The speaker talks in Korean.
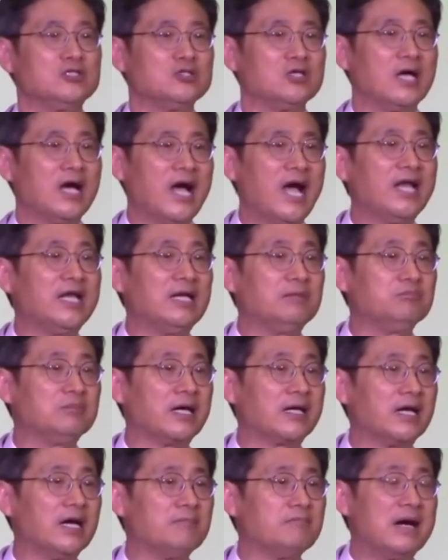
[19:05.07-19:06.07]
하나님
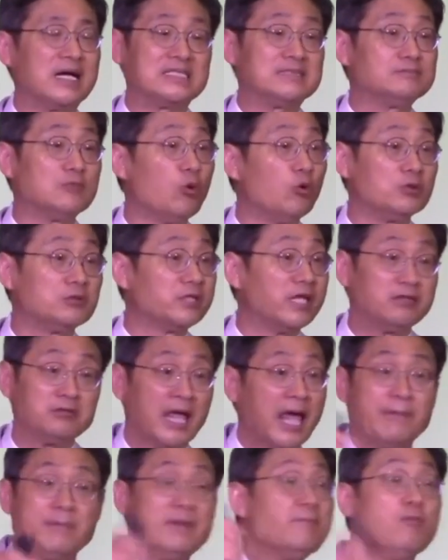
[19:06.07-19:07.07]
나라 마지막 올 때
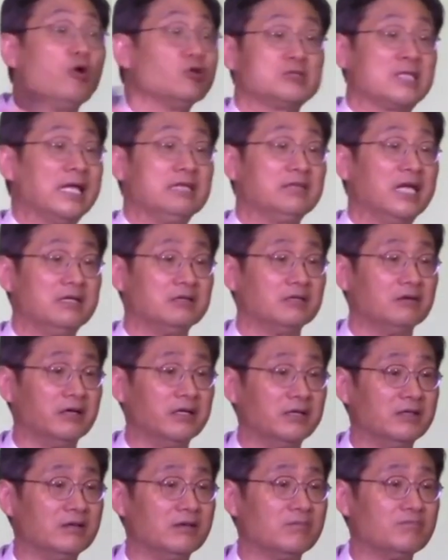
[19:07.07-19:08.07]
대비 못한다는
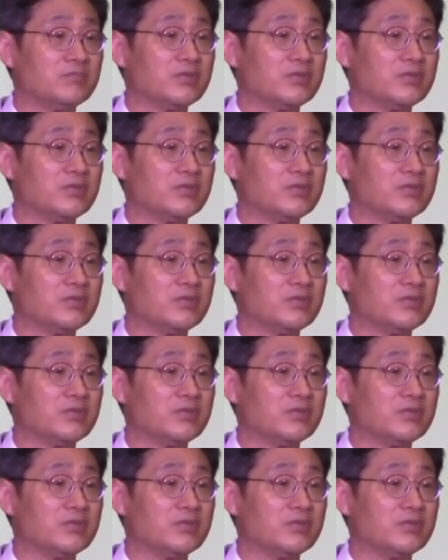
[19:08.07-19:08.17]
거예요.